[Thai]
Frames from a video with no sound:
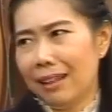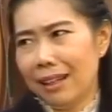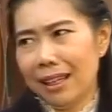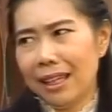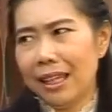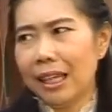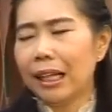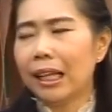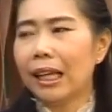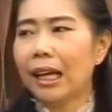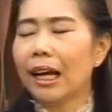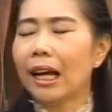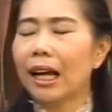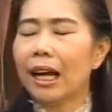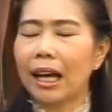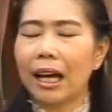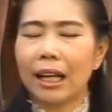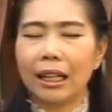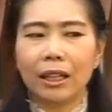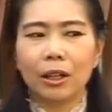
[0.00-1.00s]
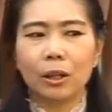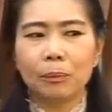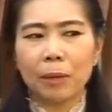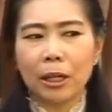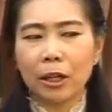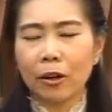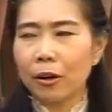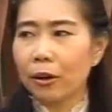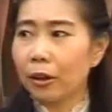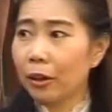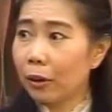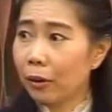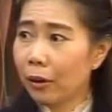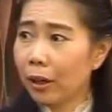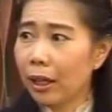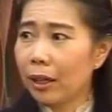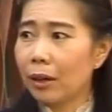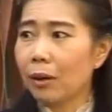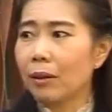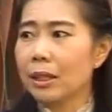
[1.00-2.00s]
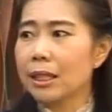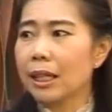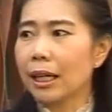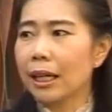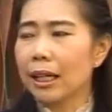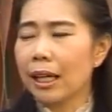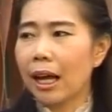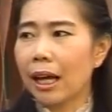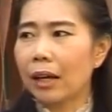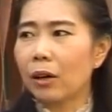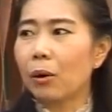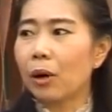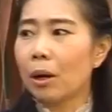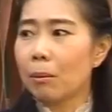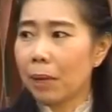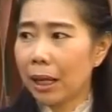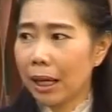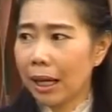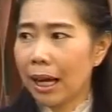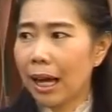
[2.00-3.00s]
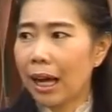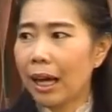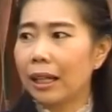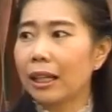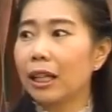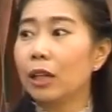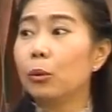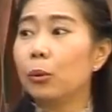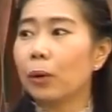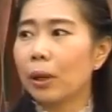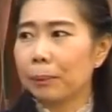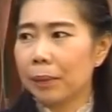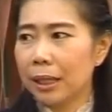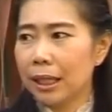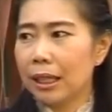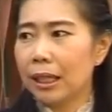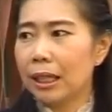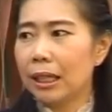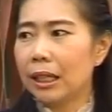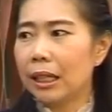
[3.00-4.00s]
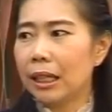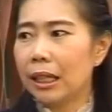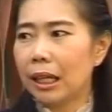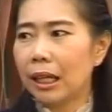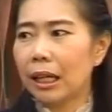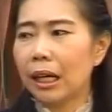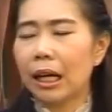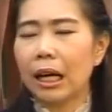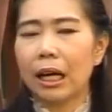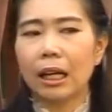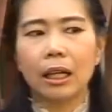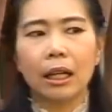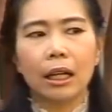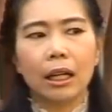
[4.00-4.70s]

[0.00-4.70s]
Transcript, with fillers: อะไรอย่างเงี้ยค่ะอันนี้ก็เป็นข้อด้อยของจักรยานออกกำลังกายที่อยู่กับที่นะคะ